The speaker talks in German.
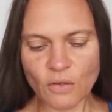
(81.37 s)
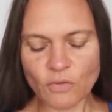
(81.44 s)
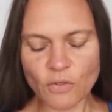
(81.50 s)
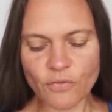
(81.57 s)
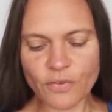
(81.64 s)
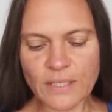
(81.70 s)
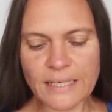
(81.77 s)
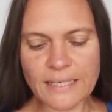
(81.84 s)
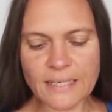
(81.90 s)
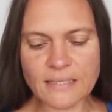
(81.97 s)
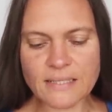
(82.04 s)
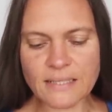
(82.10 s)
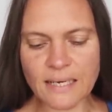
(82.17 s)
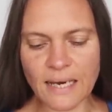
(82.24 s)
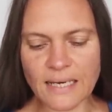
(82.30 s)
Für viele
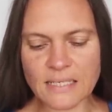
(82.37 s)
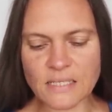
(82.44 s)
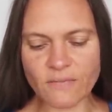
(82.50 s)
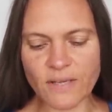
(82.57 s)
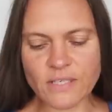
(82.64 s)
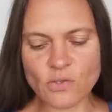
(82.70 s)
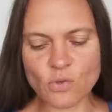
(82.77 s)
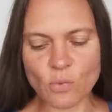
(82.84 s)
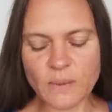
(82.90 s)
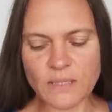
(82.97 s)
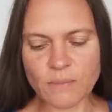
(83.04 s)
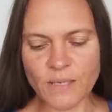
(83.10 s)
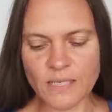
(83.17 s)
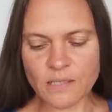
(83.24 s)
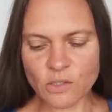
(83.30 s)
jetzt krass, weil ihr so
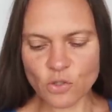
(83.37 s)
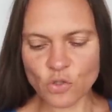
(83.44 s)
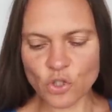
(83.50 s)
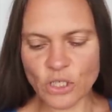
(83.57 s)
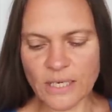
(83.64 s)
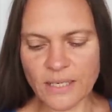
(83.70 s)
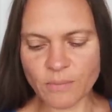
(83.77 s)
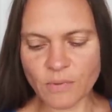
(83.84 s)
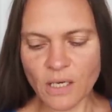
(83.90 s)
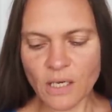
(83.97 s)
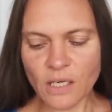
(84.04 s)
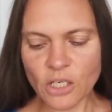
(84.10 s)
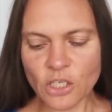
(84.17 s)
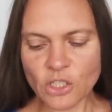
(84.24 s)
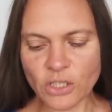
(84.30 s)
minimalistisch lebt.
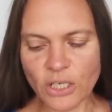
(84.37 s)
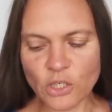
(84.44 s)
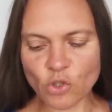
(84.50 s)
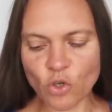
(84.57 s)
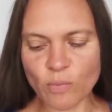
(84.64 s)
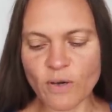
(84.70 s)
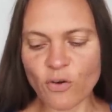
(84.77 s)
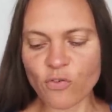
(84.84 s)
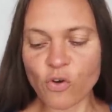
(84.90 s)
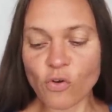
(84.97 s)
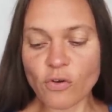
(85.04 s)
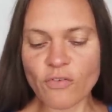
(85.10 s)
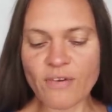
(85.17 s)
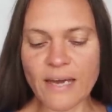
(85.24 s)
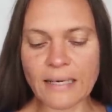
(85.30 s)
Stellt euch doch mal
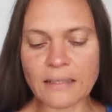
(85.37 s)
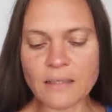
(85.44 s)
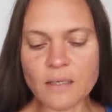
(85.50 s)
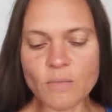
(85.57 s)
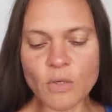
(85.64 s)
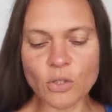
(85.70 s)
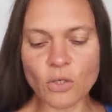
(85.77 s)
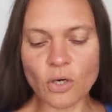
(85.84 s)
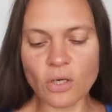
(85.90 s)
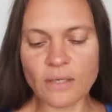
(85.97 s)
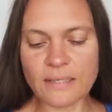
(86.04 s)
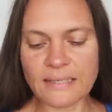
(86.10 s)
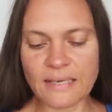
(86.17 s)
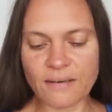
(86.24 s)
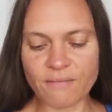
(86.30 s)
vor, wir wären immer noch
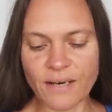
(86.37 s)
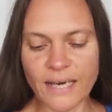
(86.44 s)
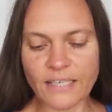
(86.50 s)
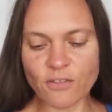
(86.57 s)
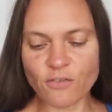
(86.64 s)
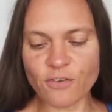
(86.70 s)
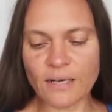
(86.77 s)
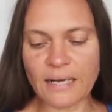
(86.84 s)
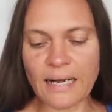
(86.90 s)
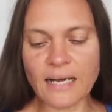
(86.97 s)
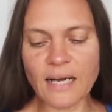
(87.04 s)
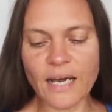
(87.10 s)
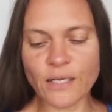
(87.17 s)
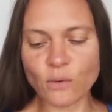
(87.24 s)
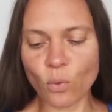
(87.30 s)
in der weiten
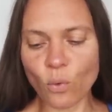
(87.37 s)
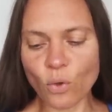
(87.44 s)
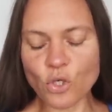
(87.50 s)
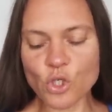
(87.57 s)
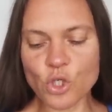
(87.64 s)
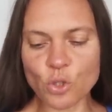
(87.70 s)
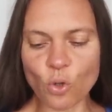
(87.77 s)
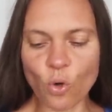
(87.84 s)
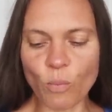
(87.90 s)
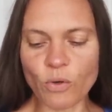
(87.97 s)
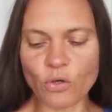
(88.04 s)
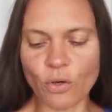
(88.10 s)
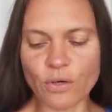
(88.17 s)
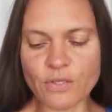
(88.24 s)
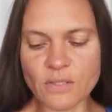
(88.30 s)
Vergangenheit ohne Strom
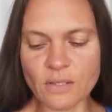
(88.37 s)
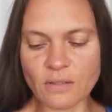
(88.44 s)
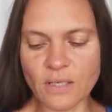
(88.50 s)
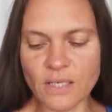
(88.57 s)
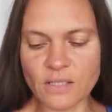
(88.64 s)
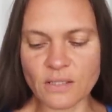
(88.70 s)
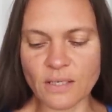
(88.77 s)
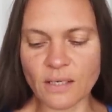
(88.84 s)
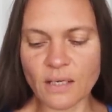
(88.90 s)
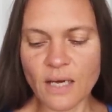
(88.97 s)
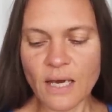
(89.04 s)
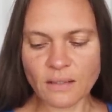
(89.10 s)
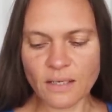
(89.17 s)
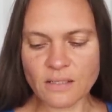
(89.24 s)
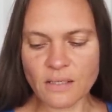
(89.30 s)
in neuester Technik.
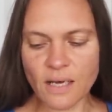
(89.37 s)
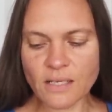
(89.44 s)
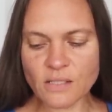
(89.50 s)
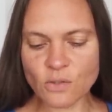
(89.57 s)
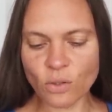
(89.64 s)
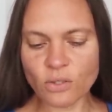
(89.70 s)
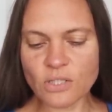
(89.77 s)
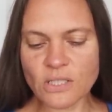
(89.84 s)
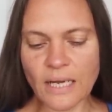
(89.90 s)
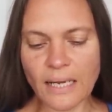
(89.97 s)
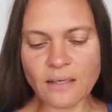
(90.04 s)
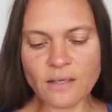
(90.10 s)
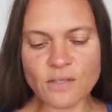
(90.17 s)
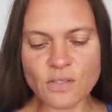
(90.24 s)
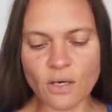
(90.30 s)
Da sah es doch nicht
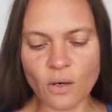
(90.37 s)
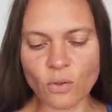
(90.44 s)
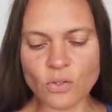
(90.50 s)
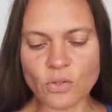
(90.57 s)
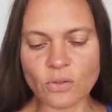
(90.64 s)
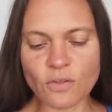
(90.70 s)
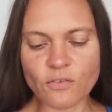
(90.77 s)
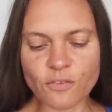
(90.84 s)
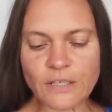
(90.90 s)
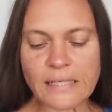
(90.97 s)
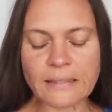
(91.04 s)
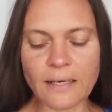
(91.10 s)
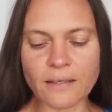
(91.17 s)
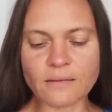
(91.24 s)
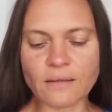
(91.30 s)
anders aus und in
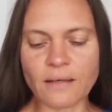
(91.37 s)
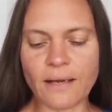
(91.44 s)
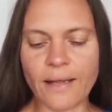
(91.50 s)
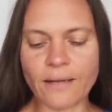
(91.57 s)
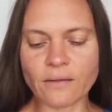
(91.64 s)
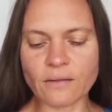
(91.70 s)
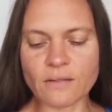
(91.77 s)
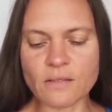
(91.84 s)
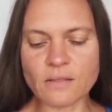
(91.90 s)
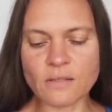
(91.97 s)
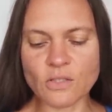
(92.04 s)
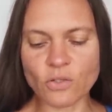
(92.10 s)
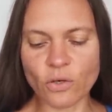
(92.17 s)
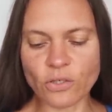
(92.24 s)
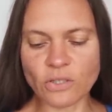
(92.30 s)
vielen anderen Ländern ist
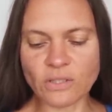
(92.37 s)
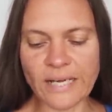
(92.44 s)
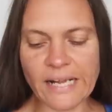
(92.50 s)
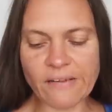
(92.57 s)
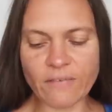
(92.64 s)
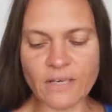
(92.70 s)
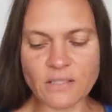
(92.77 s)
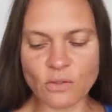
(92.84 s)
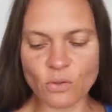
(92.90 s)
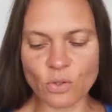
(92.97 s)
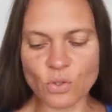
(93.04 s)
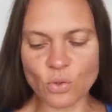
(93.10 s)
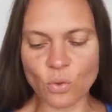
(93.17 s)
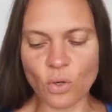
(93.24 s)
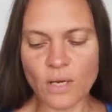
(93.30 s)
das heute teilweise noch
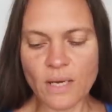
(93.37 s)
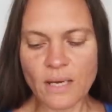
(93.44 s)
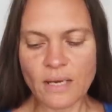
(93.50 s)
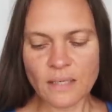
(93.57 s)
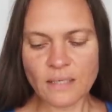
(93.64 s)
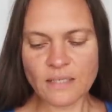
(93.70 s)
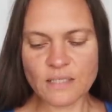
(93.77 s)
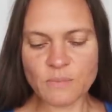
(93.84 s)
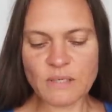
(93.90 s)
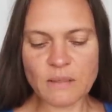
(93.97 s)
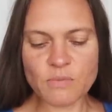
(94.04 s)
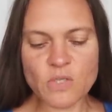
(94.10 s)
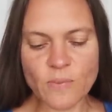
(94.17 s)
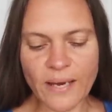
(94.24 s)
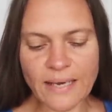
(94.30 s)
so. Das mit
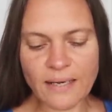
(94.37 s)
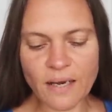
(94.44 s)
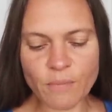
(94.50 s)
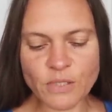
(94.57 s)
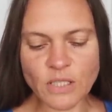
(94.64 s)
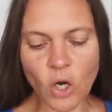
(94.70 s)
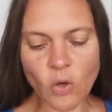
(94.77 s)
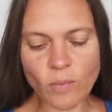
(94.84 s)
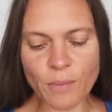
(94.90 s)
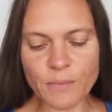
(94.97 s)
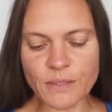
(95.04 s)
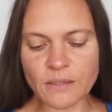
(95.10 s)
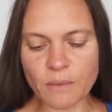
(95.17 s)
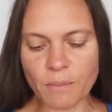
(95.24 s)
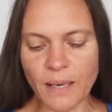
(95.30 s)
dem Zweig habe ich auch mal
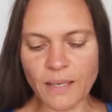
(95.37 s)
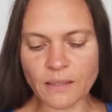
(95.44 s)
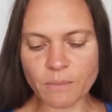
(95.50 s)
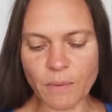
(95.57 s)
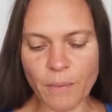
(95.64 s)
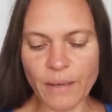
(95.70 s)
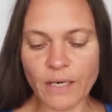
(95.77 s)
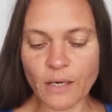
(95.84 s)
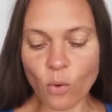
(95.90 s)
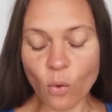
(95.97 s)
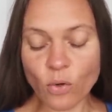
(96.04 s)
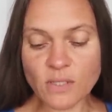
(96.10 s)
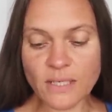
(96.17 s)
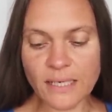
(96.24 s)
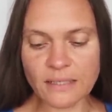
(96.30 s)
mitgemacht, bei meinen
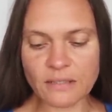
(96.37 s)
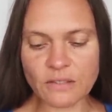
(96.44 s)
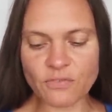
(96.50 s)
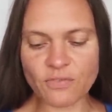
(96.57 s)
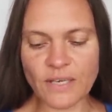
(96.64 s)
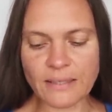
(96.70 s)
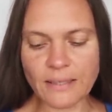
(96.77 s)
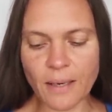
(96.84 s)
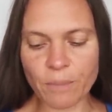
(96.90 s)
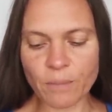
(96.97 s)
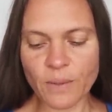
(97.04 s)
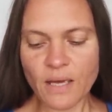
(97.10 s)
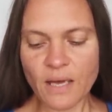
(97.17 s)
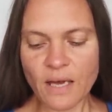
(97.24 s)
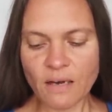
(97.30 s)
Großeltern in
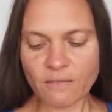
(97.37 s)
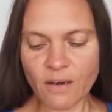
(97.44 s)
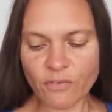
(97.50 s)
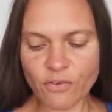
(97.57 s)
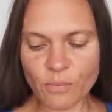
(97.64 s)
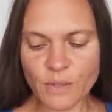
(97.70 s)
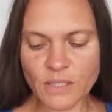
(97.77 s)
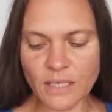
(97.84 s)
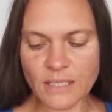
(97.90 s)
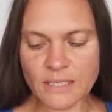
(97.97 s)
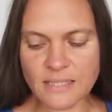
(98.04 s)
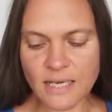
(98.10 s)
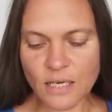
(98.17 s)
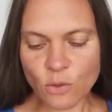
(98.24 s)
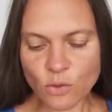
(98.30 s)
Vietnam. War für mich eine
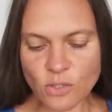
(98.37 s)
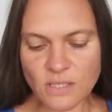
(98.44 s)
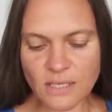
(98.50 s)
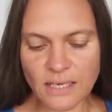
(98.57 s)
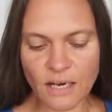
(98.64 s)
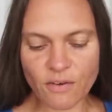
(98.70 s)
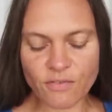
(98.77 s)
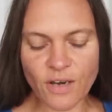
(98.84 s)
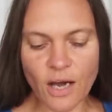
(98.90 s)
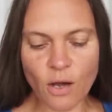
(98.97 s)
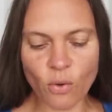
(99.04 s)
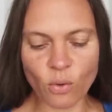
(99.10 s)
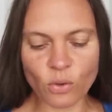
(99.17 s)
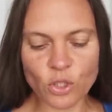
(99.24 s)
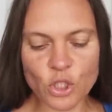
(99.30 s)
sehr lustige
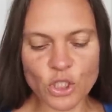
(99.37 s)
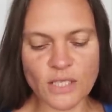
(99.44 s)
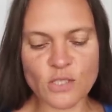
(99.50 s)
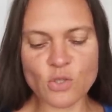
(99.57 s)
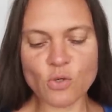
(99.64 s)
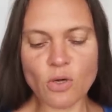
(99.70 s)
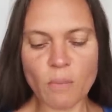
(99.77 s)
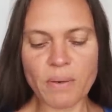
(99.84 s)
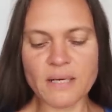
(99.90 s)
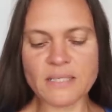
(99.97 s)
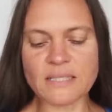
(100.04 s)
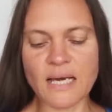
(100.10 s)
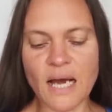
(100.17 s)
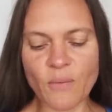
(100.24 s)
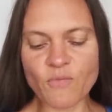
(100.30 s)
Erfahrung. Statt
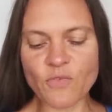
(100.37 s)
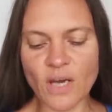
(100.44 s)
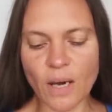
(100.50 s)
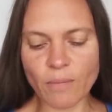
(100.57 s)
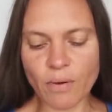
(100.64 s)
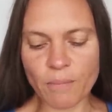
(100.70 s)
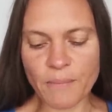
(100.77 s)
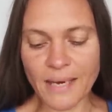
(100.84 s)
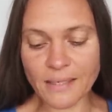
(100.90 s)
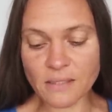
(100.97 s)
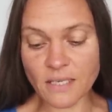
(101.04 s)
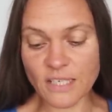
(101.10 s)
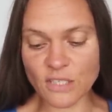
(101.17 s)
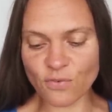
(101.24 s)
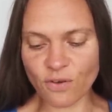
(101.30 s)
Zuckerpaste haben wir aber
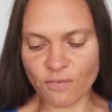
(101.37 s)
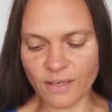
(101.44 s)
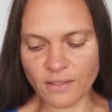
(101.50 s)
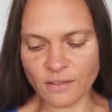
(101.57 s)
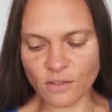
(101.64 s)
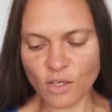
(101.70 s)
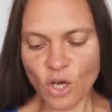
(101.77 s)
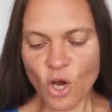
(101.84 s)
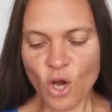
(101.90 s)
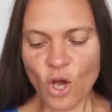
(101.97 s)
Meersalz verwendet.